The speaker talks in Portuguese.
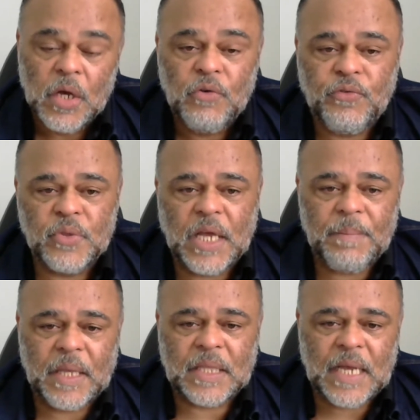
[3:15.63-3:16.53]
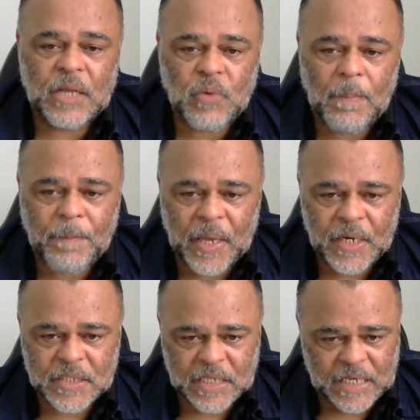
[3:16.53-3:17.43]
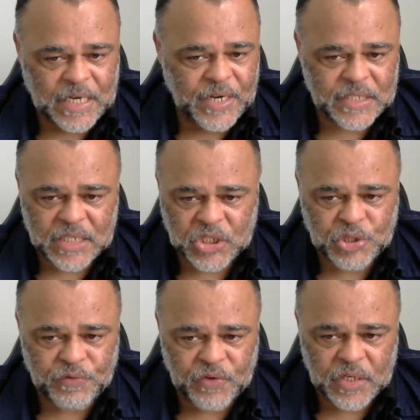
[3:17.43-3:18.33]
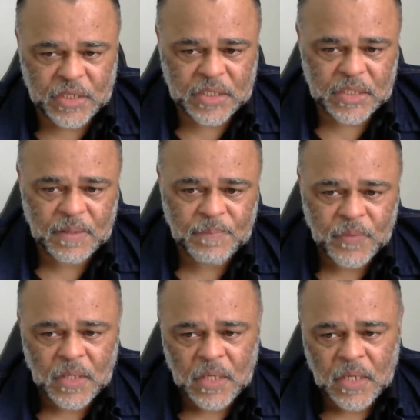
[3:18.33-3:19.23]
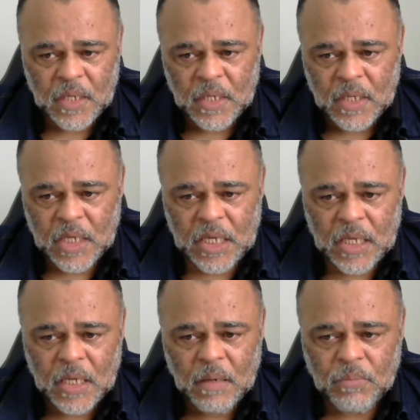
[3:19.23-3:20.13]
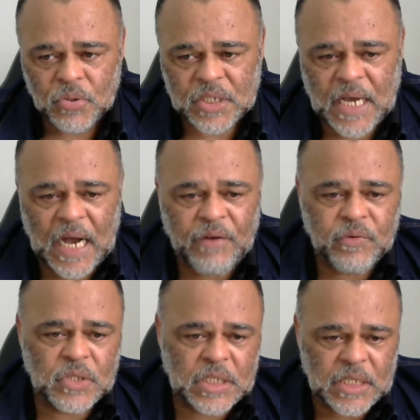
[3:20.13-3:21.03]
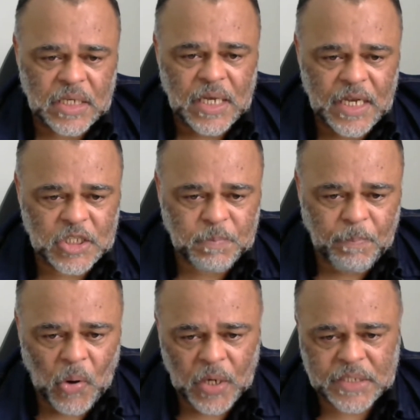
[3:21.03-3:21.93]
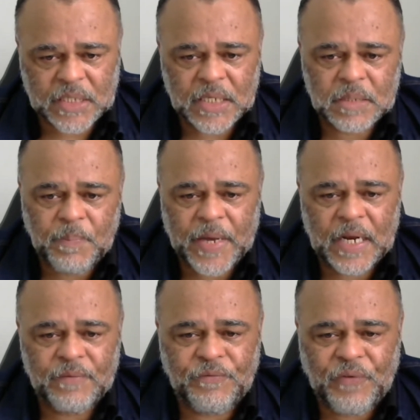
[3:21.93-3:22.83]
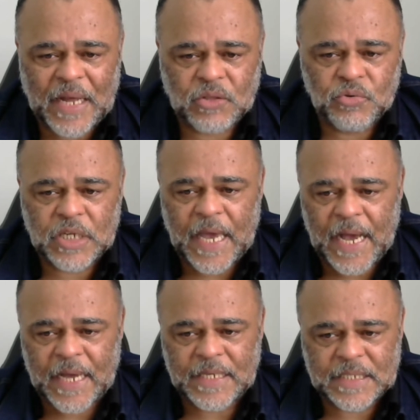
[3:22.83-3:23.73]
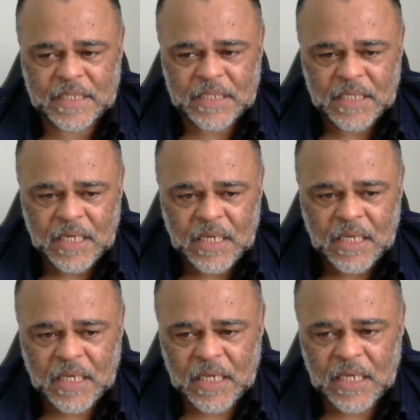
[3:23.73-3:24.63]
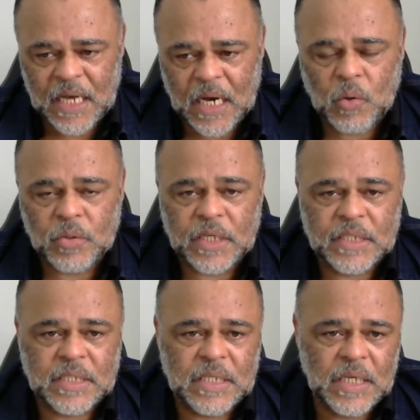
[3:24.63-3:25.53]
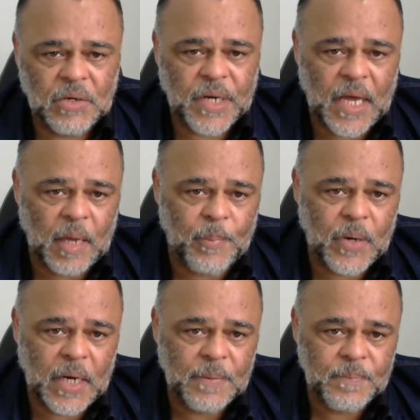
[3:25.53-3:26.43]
fundamentado apenas em crenças divinas e buscavam-se respostas para fatos reais que aconteciam na época.